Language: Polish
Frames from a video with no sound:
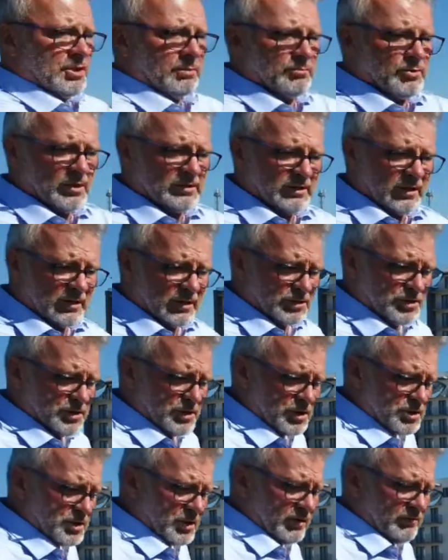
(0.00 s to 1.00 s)
tam była taka
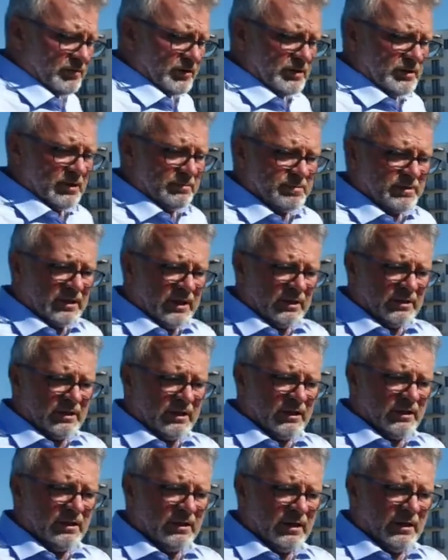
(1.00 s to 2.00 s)
ścieżka
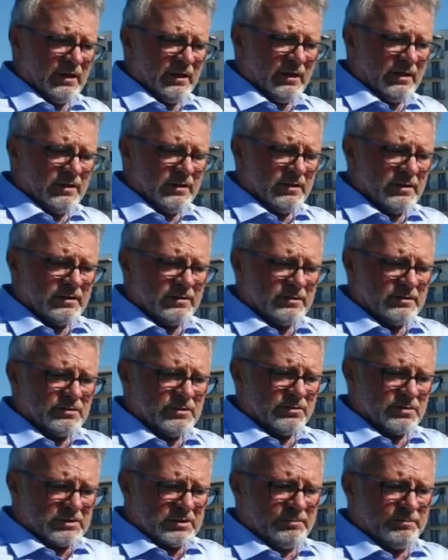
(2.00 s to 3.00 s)
wydeptana, e,
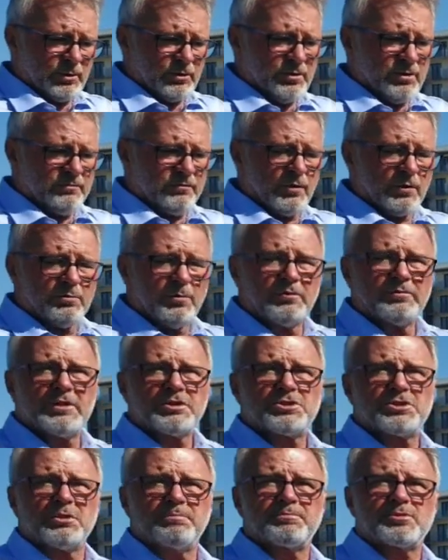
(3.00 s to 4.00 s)
to chcę
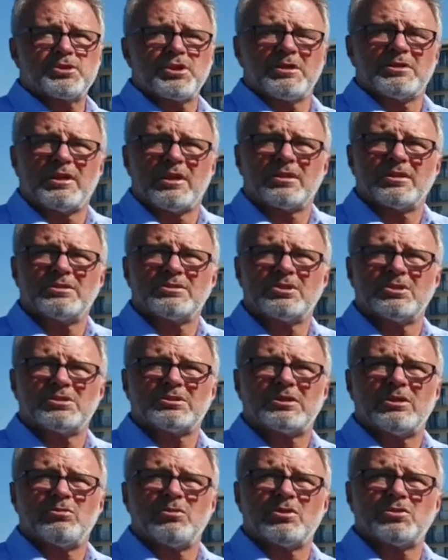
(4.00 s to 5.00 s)
poinformować, że przetarg
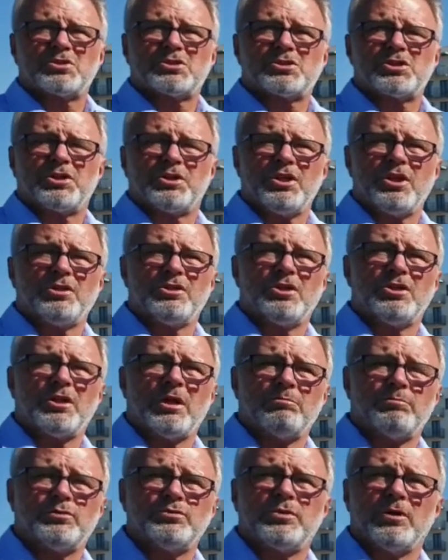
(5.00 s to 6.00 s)
został rozstrzygnięty
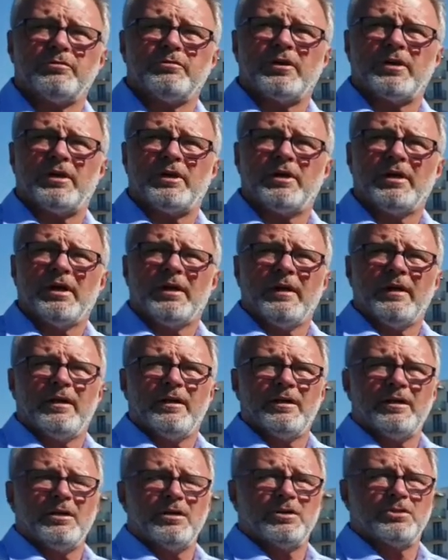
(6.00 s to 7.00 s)
na budowę
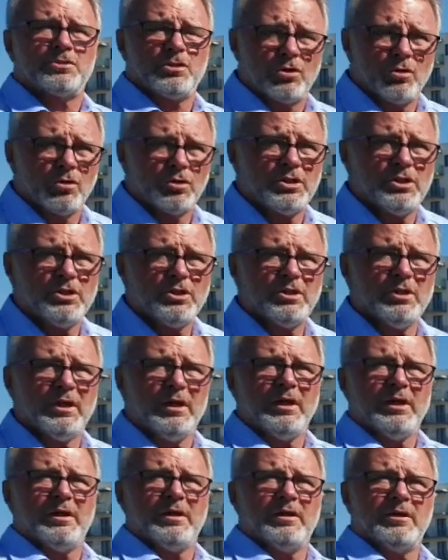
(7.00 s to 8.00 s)
drogi.
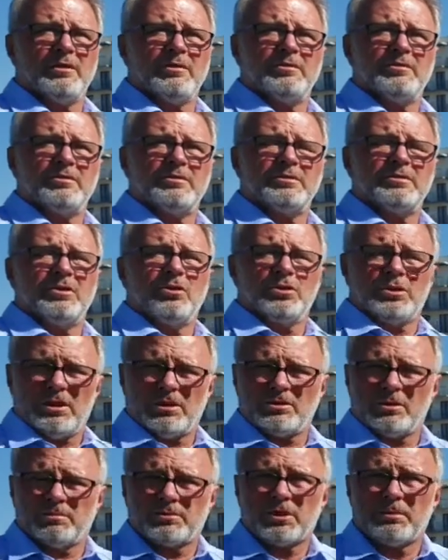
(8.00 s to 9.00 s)
O ile
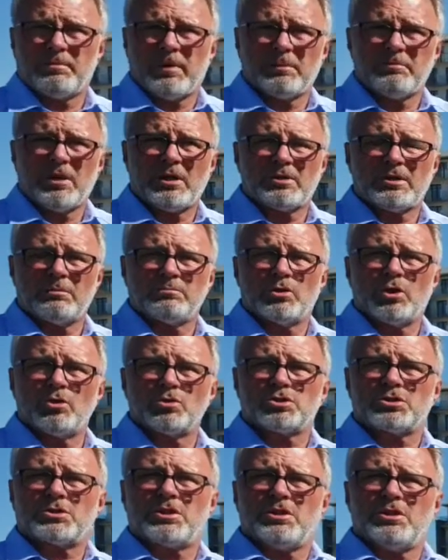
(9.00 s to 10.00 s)
dobrze pamiętam,
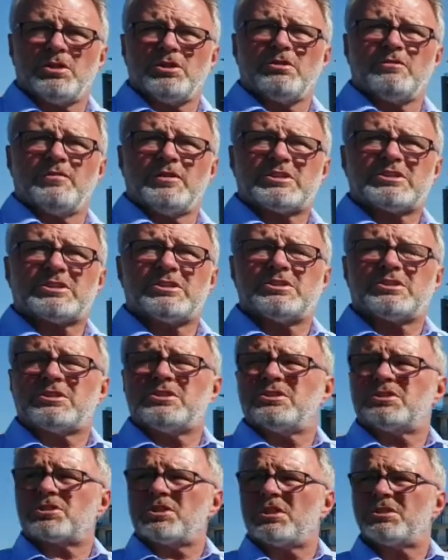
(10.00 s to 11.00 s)
koszt tej
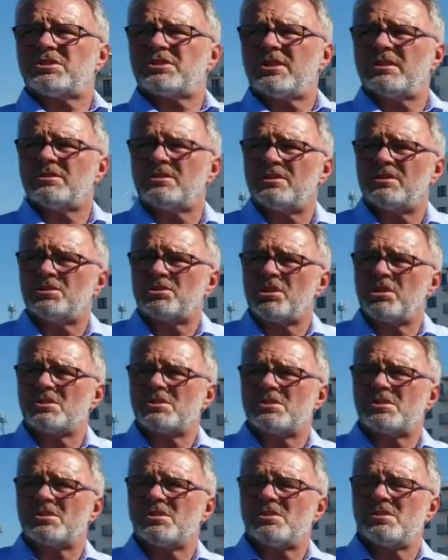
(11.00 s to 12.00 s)
inwestycji 600
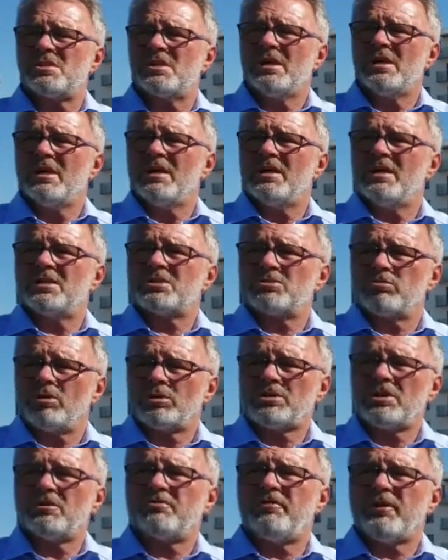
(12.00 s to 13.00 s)
tysięcy
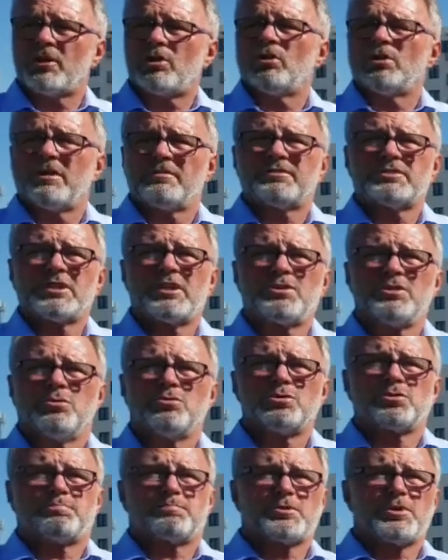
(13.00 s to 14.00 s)
złotych. Wykonawca
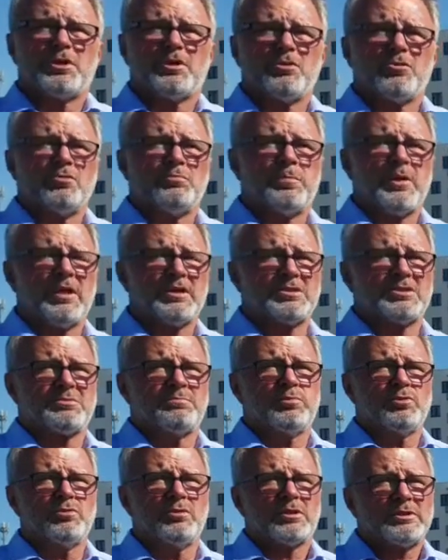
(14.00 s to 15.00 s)
już przejął plac
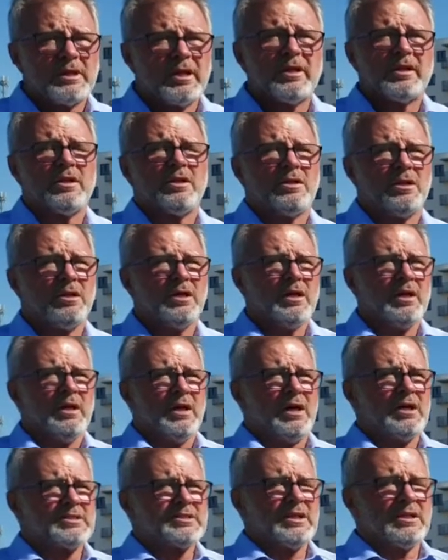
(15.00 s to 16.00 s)
budy, teren,
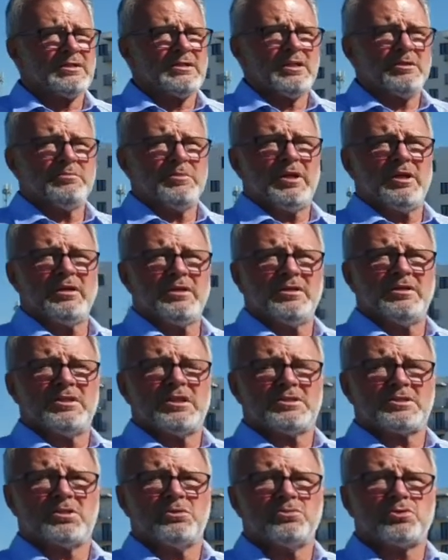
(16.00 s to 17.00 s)
a zatem
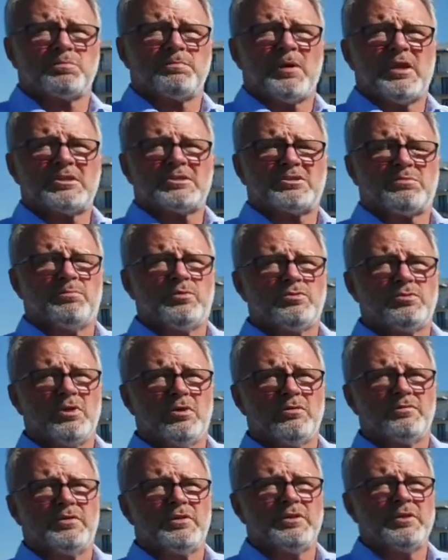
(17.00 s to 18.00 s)
jest to już plac
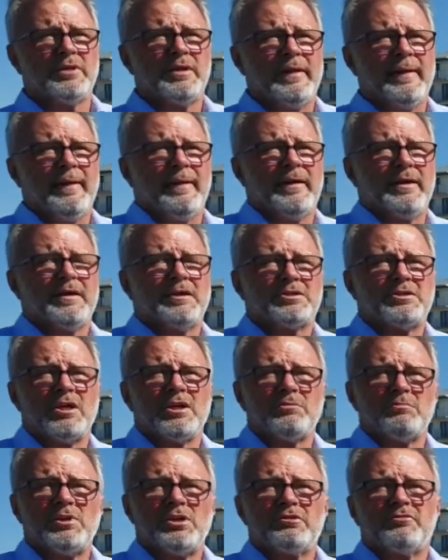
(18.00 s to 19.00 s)
budowy.
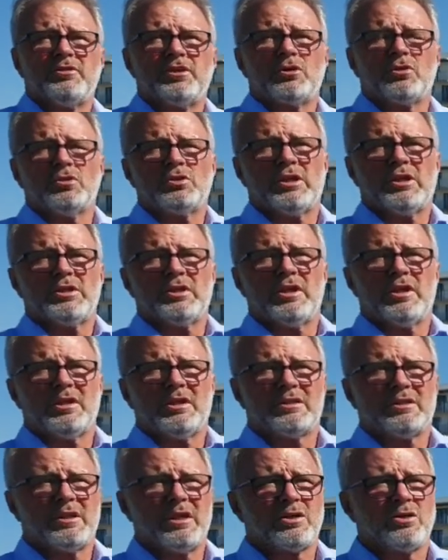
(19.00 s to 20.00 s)
Termin
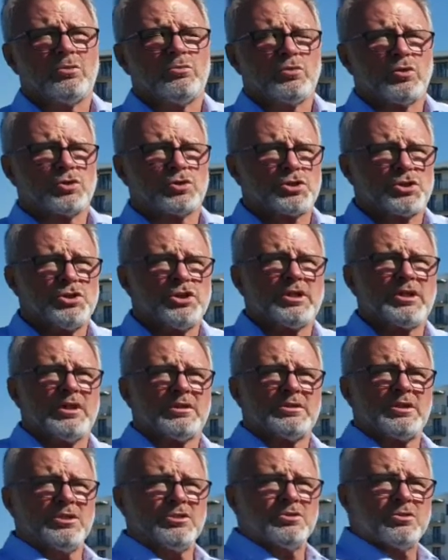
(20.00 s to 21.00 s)
wykonania tego łącznika,
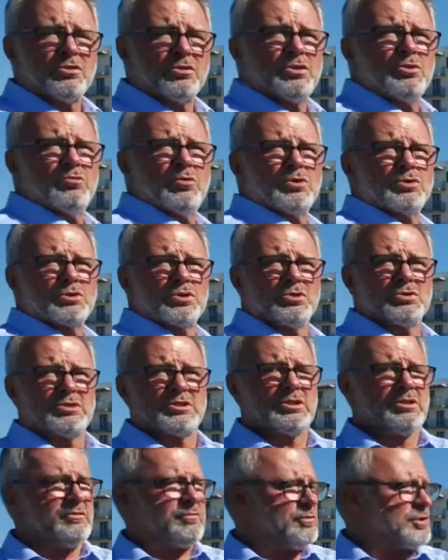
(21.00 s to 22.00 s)
tej drogi
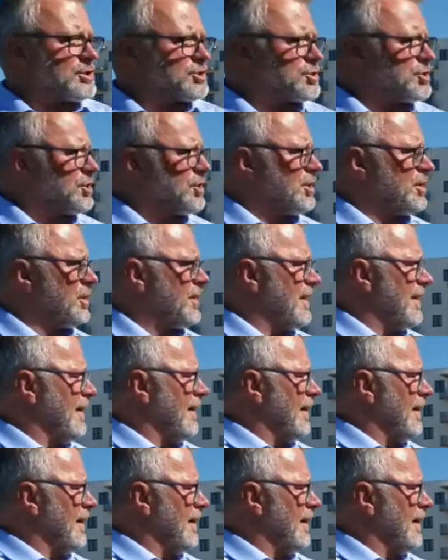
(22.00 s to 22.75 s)
łączącej właśnie